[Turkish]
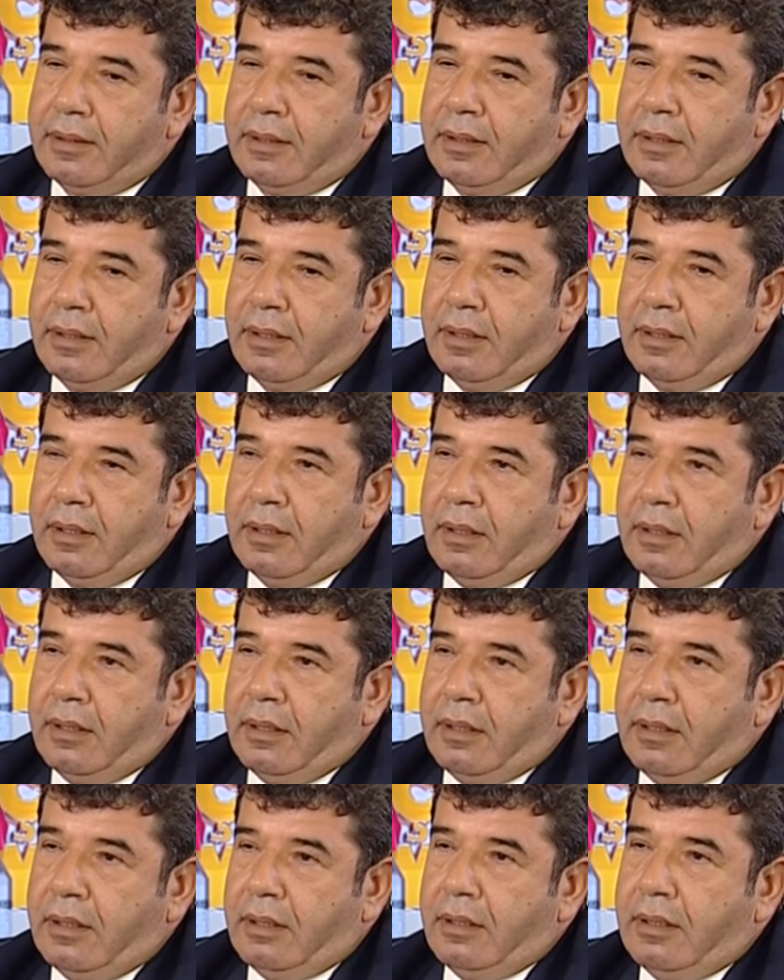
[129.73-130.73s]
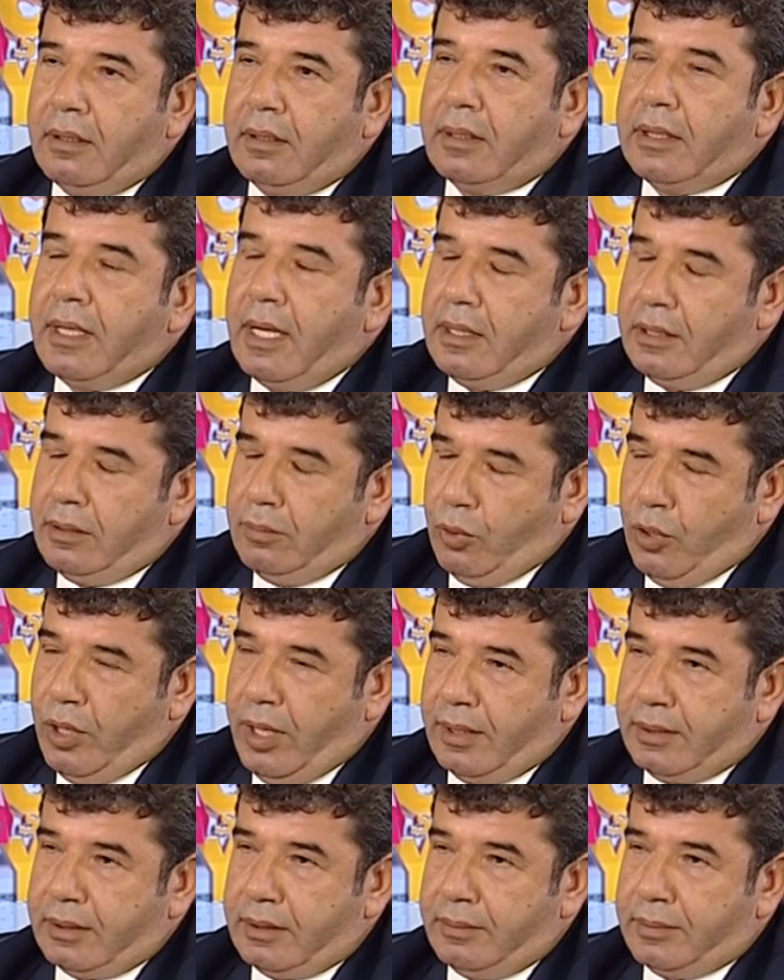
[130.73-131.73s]
Kendi hattınızı kurdunuz. Kendi
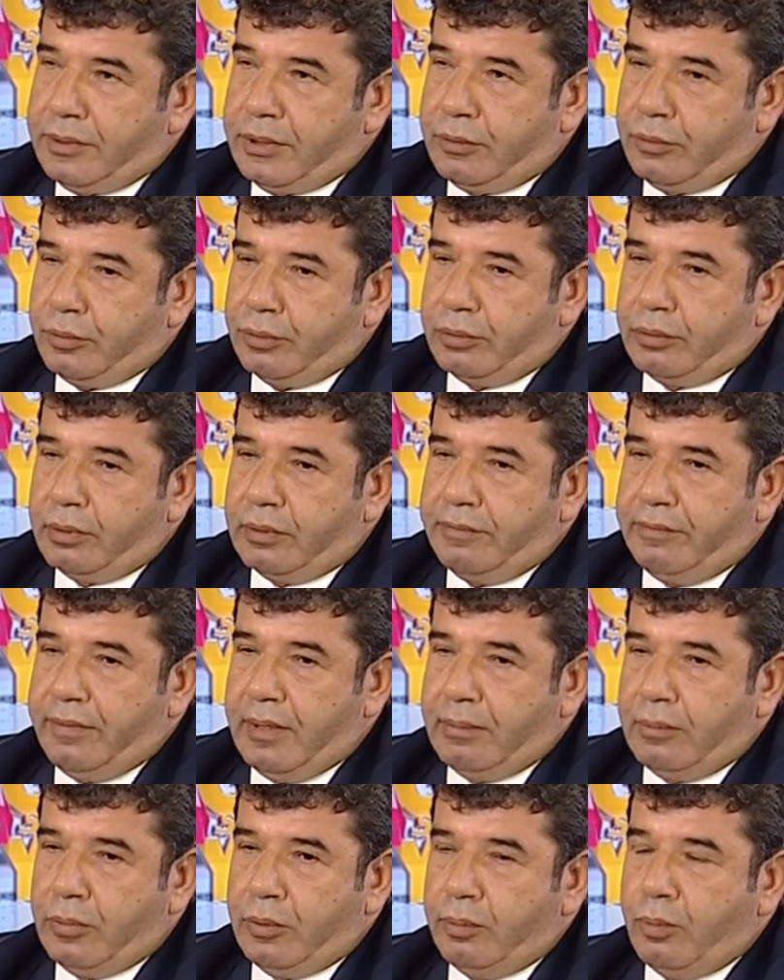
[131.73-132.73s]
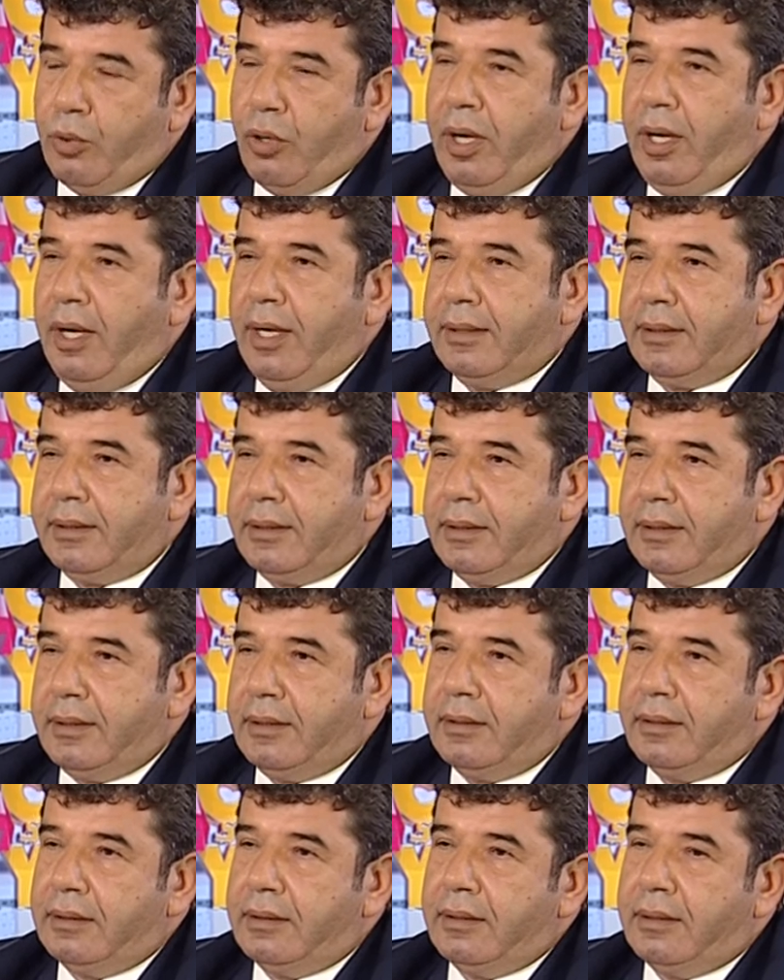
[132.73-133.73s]
boya hattımızı kurduk ve bu boya
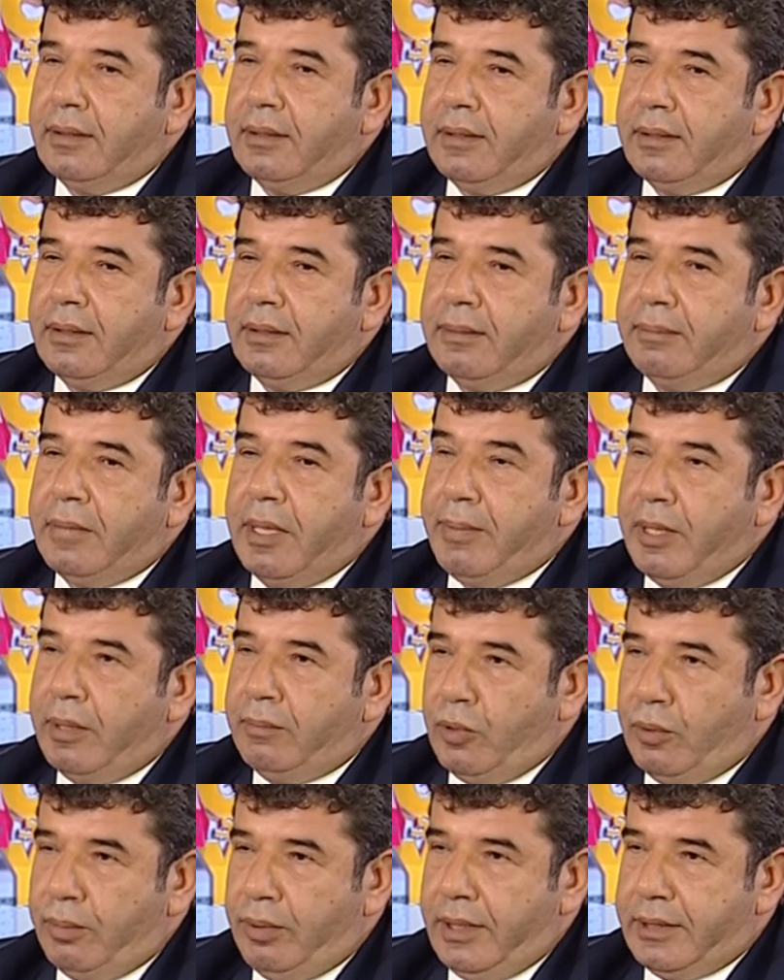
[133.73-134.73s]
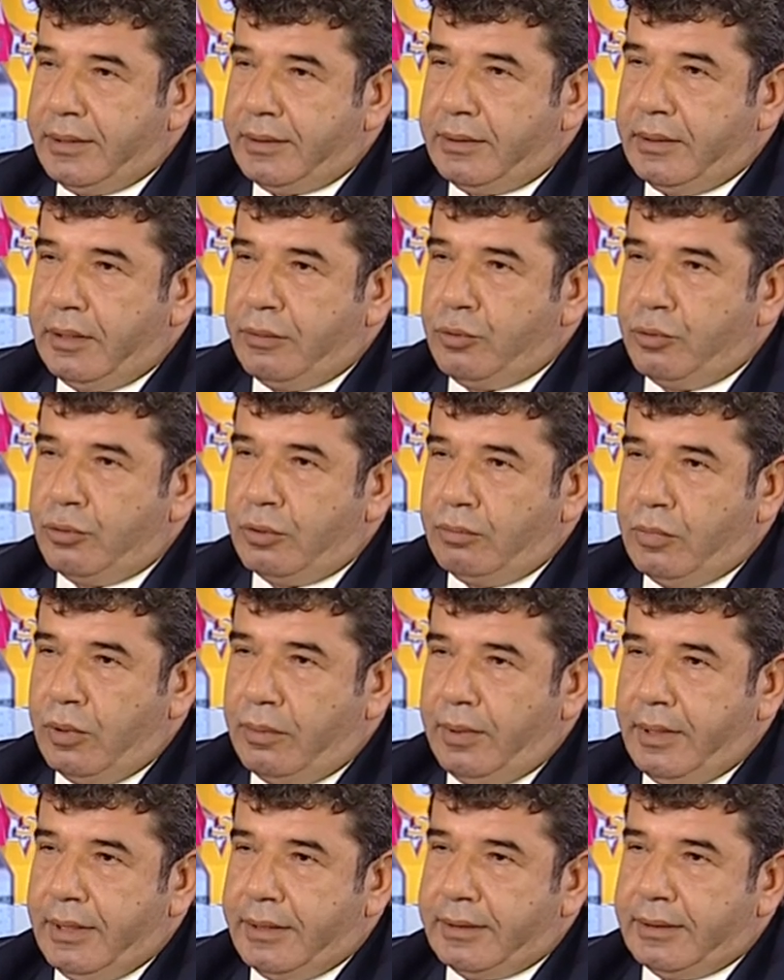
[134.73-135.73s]
hattı e, bebek mobilyasında, çocuk
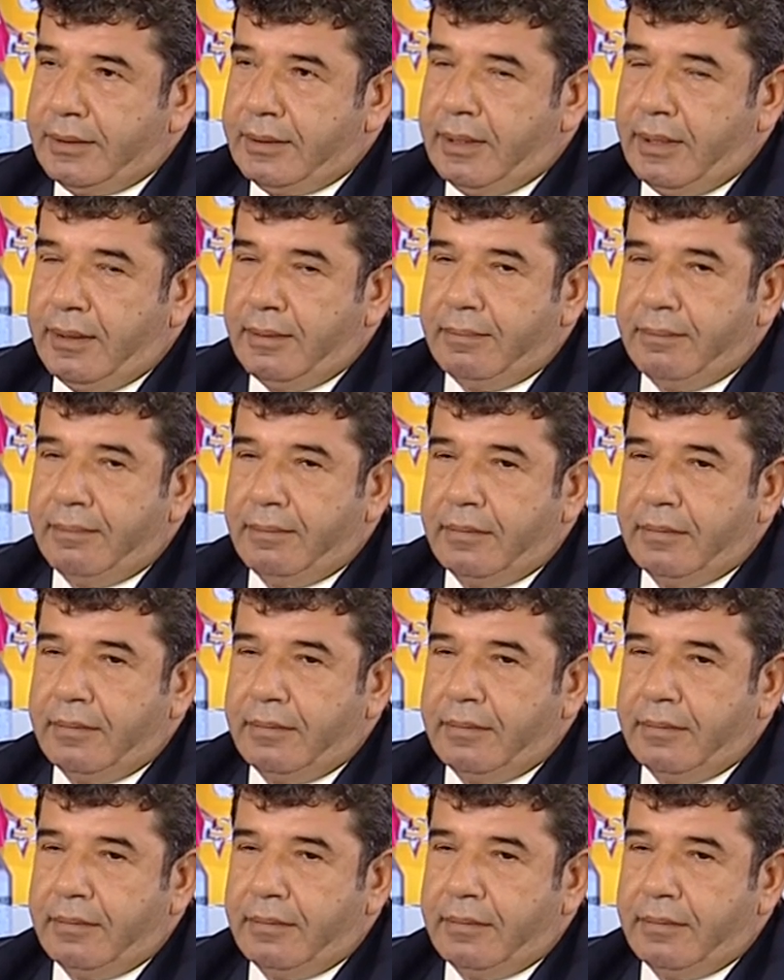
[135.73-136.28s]
mobilyasında